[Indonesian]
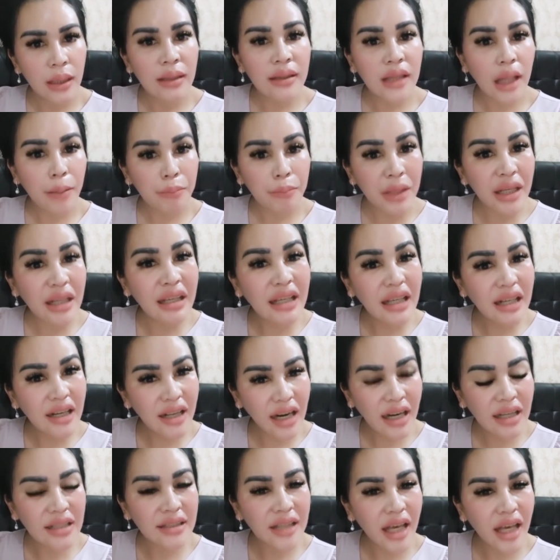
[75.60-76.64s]
Tapi
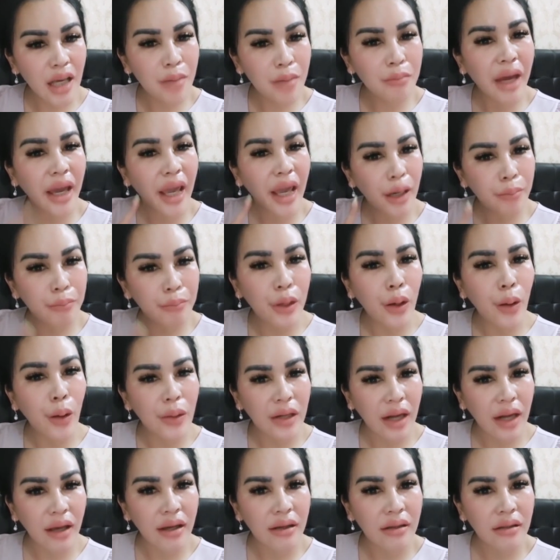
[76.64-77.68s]
giliran saya meng
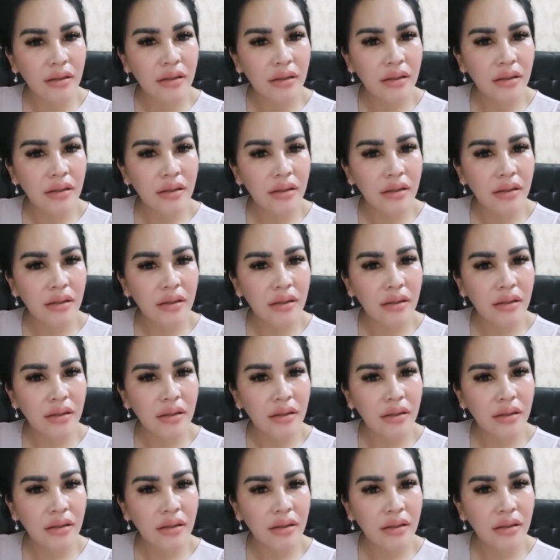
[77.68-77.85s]
orang,